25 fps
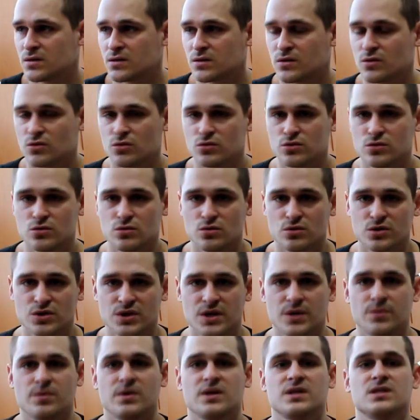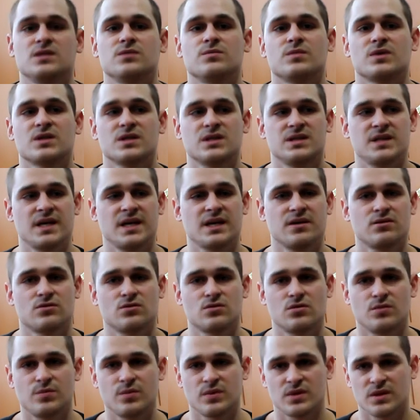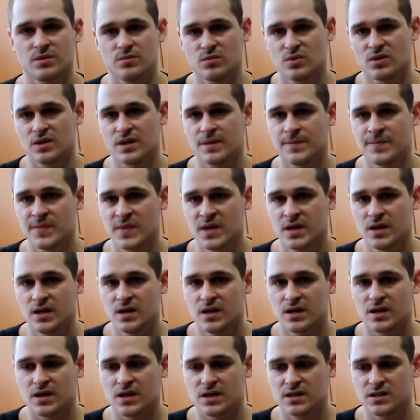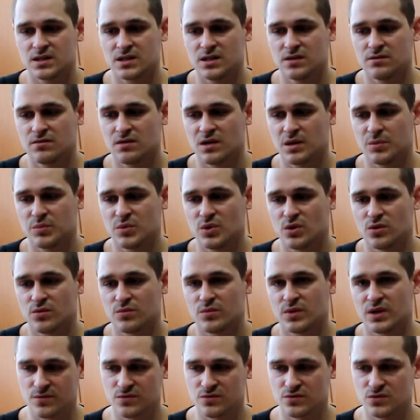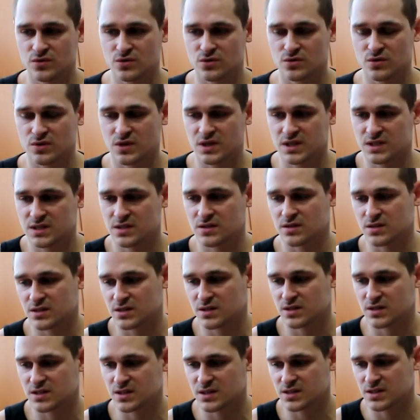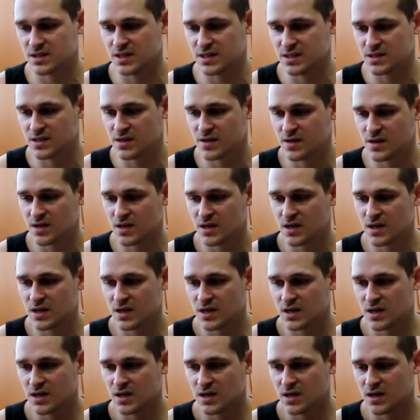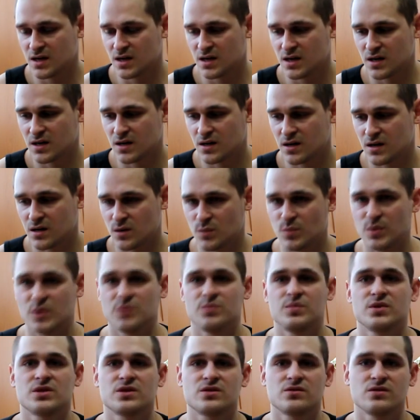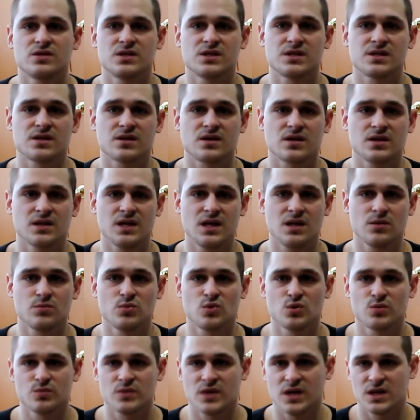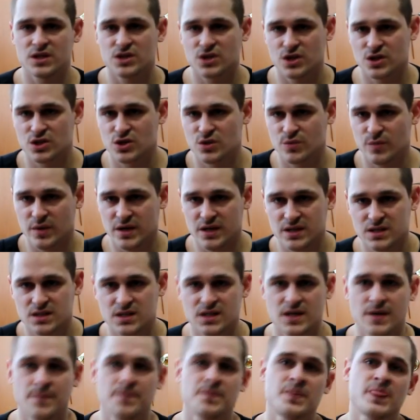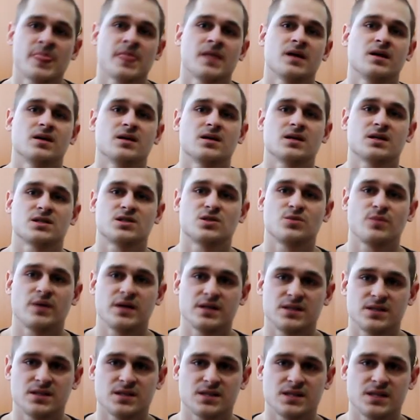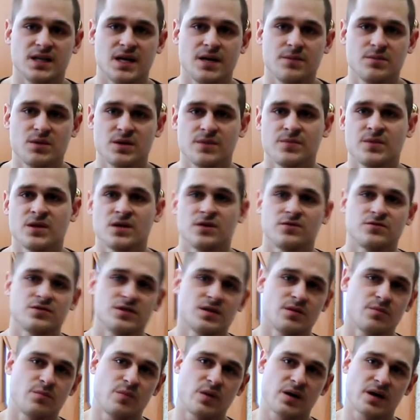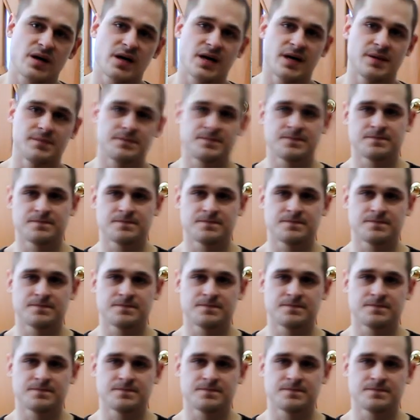грудь тоже необходимо растягивать, чтобы она была красивая, объемная. Все, что хотелось сказать. Э, подписывайтесь на канал, будем дальше отжиматься. Э, отжимайтесь сами. Всем пока.